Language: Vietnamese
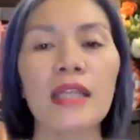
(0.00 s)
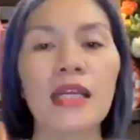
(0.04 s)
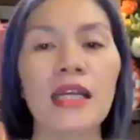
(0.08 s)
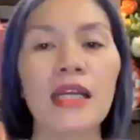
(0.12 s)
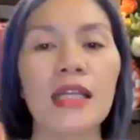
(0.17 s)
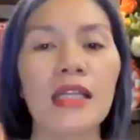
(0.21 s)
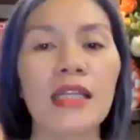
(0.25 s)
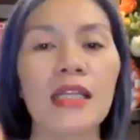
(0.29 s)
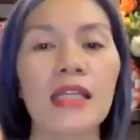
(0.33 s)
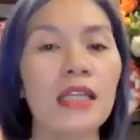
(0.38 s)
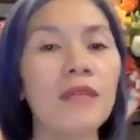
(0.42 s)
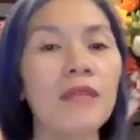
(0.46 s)

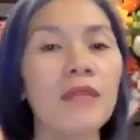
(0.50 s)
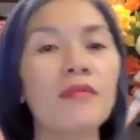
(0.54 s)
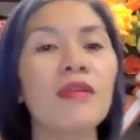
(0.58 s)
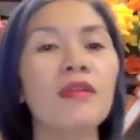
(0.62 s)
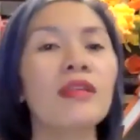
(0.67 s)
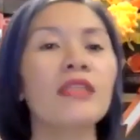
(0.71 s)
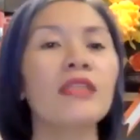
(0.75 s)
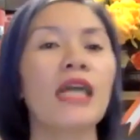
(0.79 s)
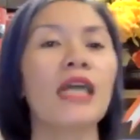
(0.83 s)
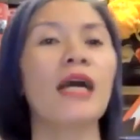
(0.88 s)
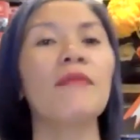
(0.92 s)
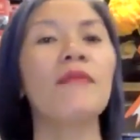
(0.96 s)
thì tiềm thức
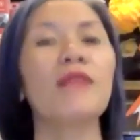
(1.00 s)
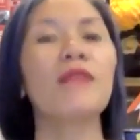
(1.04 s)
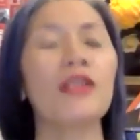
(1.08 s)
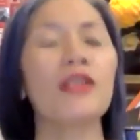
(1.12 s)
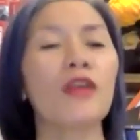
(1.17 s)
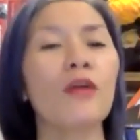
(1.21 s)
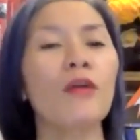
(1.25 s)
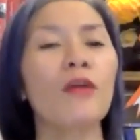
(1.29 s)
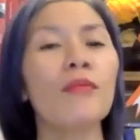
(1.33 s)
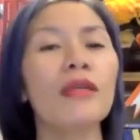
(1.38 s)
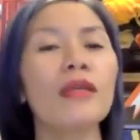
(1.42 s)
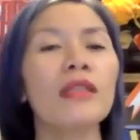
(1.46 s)
sẽ hấp dẫn cho
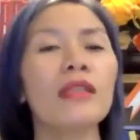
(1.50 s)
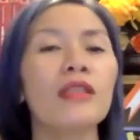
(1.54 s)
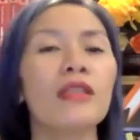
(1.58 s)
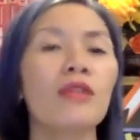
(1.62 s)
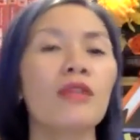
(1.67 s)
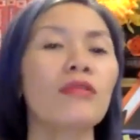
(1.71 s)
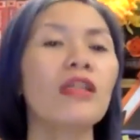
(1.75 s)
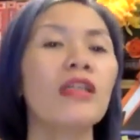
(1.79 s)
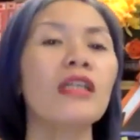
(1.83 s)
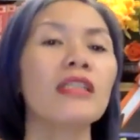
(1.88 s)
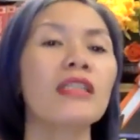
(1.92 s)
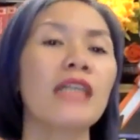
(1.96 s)
mình trong
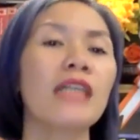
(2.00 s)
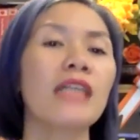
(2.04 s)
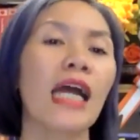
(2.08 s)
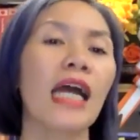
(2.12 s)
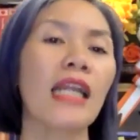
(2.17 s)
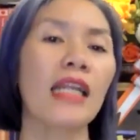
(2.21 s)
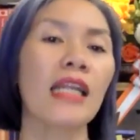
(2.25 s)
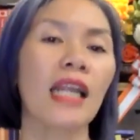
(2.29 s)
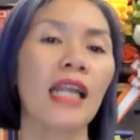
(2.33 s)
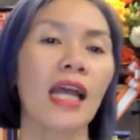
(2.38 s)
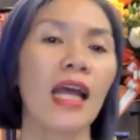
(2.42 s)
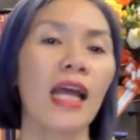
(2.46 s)
thời gian
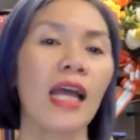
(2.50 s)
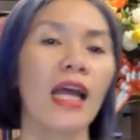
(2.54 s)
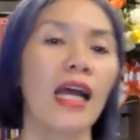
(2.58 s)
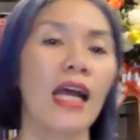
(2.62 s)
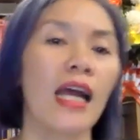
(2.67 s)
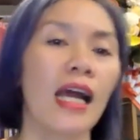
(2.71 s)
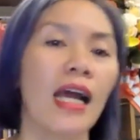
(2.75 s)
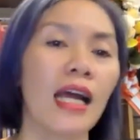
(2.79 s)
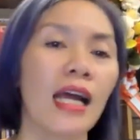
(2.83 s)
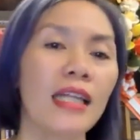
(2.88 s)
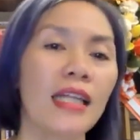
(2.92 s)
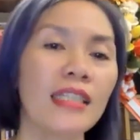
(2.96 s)

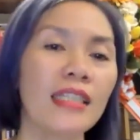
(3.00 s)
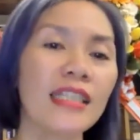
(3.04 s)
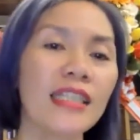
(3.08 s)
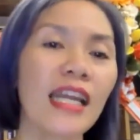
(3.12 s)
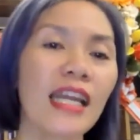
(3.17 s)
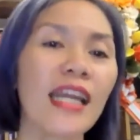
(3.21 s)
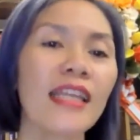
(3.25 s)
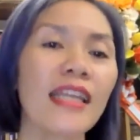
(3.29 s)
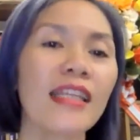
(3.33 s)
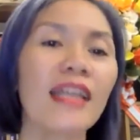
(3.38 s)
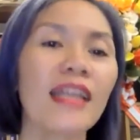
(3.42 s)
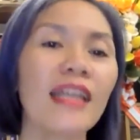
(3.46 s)

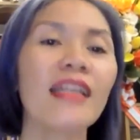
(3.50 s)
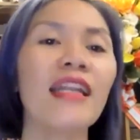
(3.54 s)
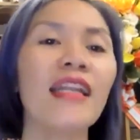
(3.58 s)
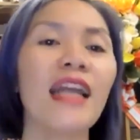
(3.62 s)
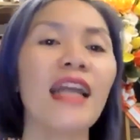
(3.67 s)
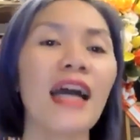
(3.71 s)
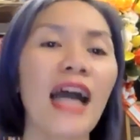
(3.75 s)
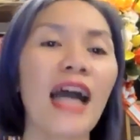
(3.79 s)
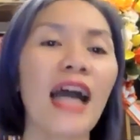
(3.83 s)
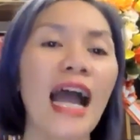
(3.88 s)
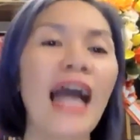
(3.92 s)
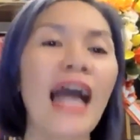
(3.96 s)
trễ nhất
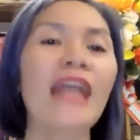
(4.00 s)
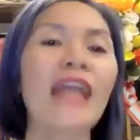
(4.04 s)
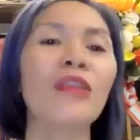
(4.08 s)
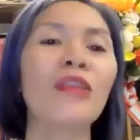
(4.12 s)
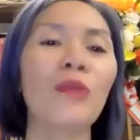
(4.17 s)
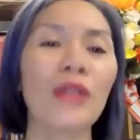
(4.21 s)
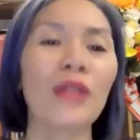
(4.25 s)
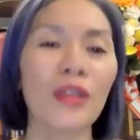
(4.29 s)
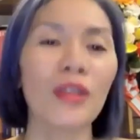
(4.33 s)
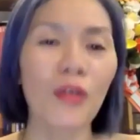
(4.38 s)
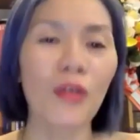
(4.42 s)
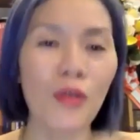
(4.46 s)
là hai
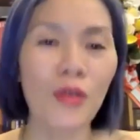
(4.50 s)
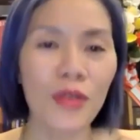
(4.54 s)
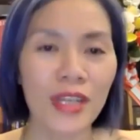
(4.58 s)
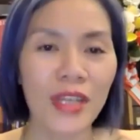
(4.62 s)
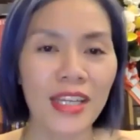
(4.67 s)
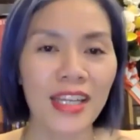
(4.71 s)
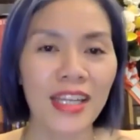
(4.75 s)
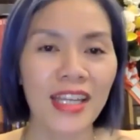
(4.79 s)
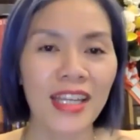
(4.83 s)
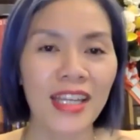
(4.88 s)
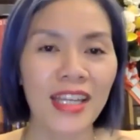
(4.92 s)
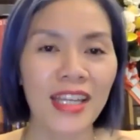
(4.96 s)
tuần thôi.
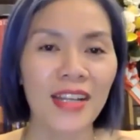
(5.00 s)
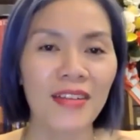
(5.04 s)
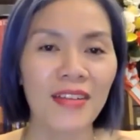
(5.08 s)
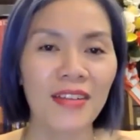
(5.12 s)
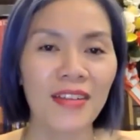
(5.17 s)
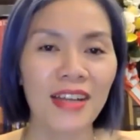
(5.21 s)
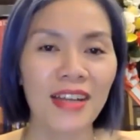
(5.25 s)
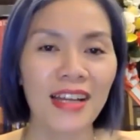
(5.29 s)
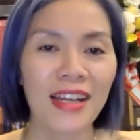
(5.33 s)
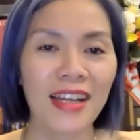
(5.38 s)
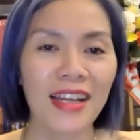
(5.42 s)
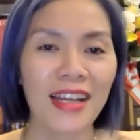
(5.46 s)

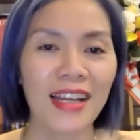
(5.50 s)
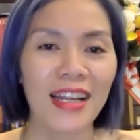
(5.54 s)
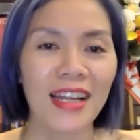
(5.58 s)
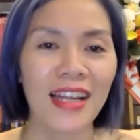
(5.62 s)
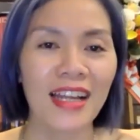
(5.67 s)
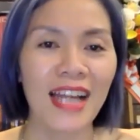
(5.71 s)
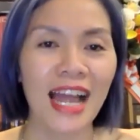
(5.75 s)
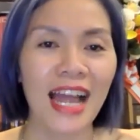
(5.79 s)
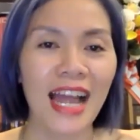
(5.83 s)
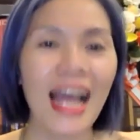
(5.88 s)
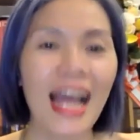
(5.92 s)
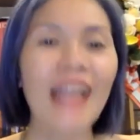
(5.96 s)

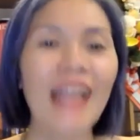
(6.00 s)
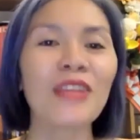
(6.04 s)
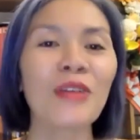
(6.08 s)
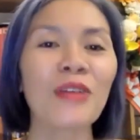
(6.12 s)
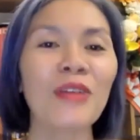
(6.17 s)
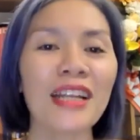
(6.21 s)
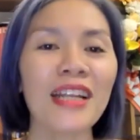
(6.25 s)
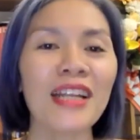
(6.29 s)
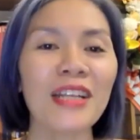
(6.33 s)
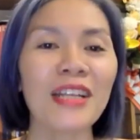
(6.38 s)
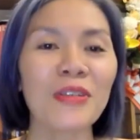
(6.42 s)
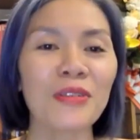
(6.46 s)
Hai tuần
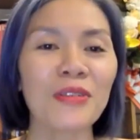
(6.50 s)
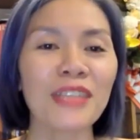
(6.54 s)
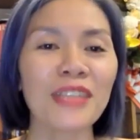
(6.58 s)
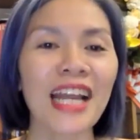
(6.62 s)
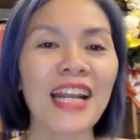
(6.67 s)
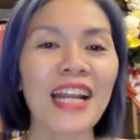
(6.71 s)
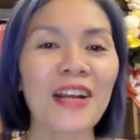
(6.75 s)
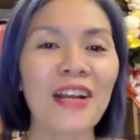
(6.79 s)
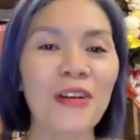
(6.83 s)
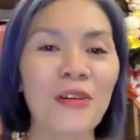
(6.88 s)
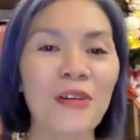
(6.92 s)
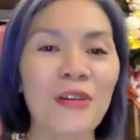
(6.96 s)
là chúng ta
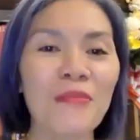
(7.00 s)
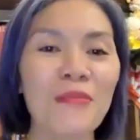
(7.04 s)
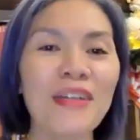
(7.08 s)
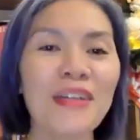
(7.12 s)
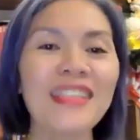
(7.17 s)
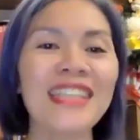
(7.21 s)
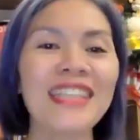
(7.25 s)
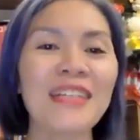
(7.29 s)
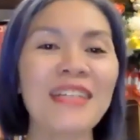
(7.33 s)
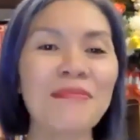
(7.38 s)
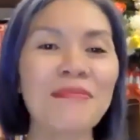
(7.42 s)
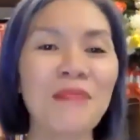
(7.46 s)
đã có bức
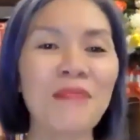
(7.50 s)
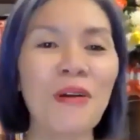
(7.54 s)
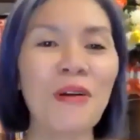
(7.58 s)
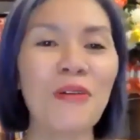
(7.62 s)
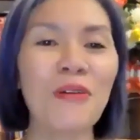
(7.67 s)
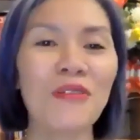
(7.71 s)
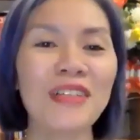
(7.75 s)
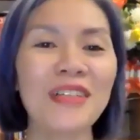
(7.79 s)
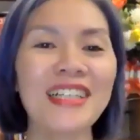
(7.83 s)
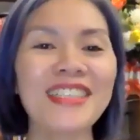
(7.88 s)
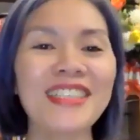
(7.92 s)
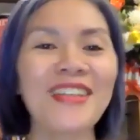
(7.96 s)
tranh mẫu
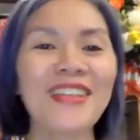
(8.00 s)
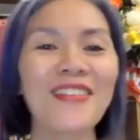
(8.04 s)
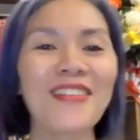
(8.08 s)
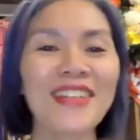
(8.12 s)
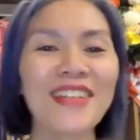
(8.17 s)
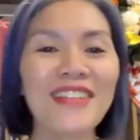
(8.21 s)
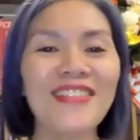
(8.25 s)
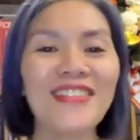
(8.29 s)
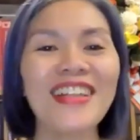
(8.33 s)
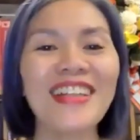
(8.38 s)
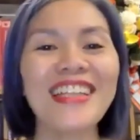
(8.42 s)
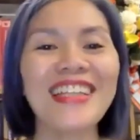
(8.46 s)
người chồng người
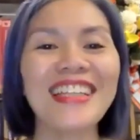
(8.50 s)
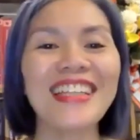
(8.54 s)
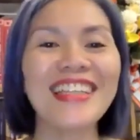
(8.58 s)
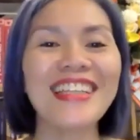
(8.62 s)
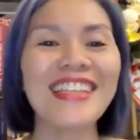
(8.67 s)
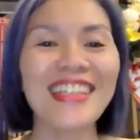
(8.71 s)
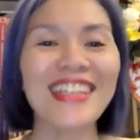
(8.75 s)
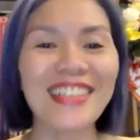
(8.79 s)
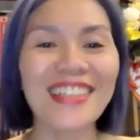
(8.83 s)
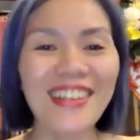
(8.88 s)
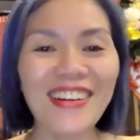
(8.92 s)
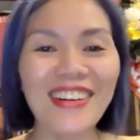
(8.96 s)
vợ lý
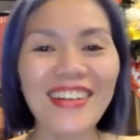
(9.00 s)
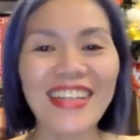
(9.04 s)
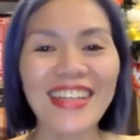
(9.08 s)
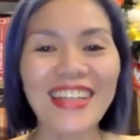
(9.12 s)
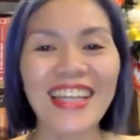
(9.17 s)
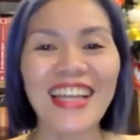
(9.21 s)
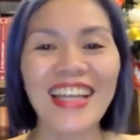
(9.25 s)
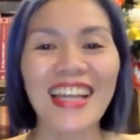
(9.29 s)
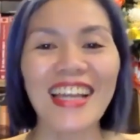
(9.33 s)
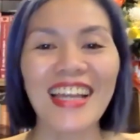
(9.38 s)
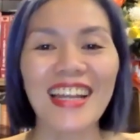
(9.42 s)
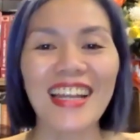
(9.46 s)
tưởng rồi.
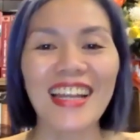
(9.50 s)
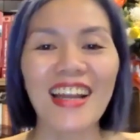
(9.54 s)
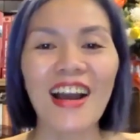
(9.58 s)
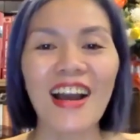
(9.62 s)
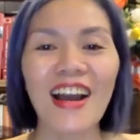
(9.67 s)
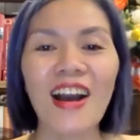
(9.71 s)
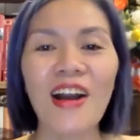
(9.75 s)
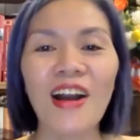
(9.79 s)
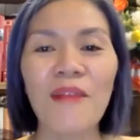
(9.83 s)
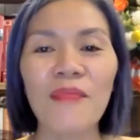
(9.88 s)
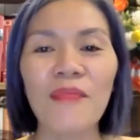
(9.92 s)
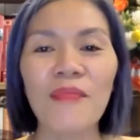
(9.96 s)

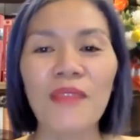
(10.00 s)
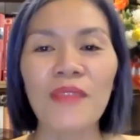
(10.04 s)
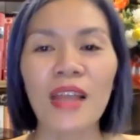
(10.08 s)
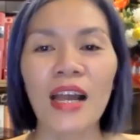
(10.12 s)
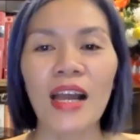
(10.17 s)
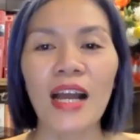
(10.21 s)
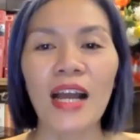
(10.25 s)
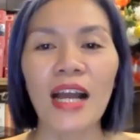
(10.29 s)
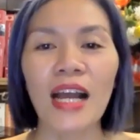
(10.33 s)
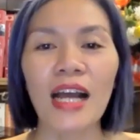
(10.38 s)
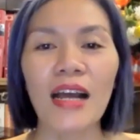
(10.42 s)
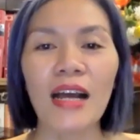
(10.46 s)
Đó.
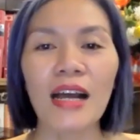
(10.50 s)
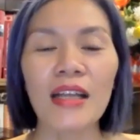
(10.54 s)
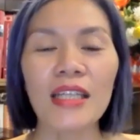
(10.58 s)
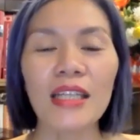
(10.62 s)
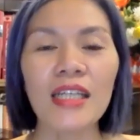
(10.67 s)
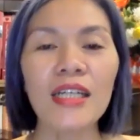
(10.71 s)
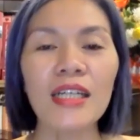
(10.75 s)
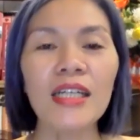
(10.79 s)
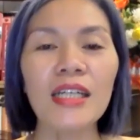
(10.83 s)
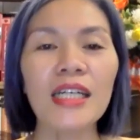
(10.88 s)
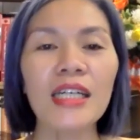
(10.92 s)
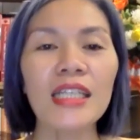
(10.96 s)
À,
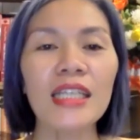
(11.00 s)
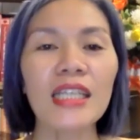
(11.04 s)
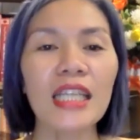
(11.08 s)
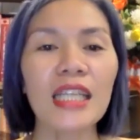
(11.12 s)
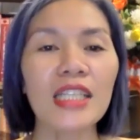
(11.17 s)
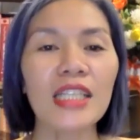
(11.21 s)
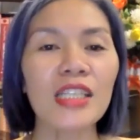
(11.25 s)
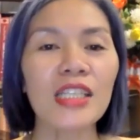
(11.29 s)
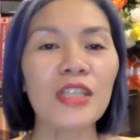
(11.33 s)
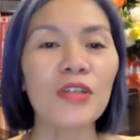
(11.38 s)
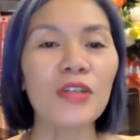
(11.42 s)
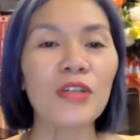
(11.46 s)
như tiến
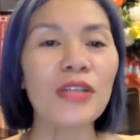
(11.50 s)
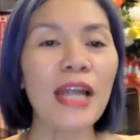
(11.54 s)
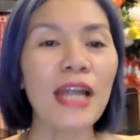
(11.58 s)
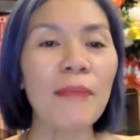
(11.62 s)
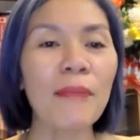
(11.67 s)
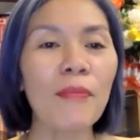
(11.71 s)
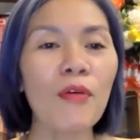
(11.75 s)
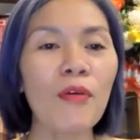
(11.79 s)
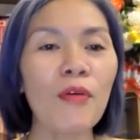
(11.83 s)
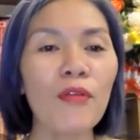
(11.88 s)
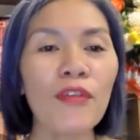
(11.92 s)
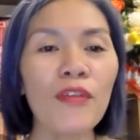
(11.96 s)
sĩ Joseph
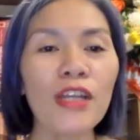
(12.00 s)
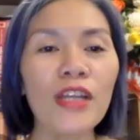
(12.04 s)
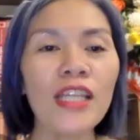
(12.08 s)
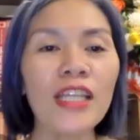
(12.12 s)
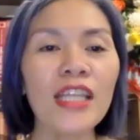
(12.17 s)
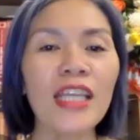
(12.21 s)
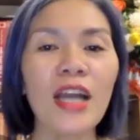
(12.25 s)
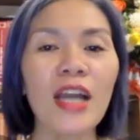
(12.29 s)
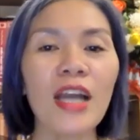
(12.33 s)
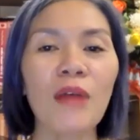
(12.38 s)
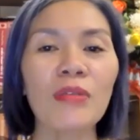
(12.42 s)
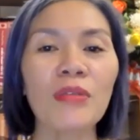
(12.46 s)
Murphy
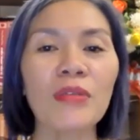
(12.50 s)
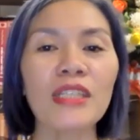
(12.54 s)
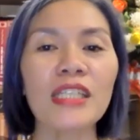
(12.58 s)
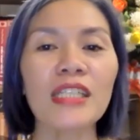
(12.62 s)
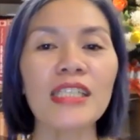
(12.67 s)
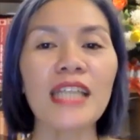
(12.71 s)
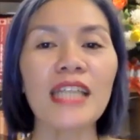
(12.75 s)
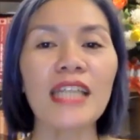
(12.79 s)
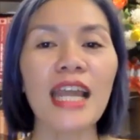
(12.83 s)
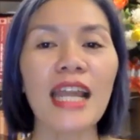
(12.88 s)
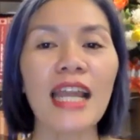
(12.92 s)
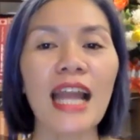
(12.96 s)
thì ông chia
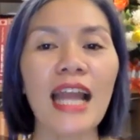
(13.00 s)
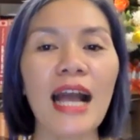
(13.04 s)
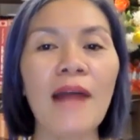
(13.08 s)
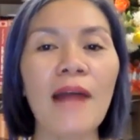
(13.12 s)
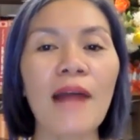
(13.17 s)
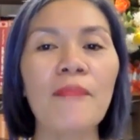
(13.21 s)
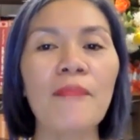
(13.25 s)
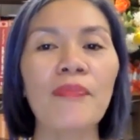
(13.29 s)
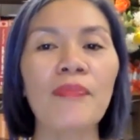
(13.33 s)
sẻ là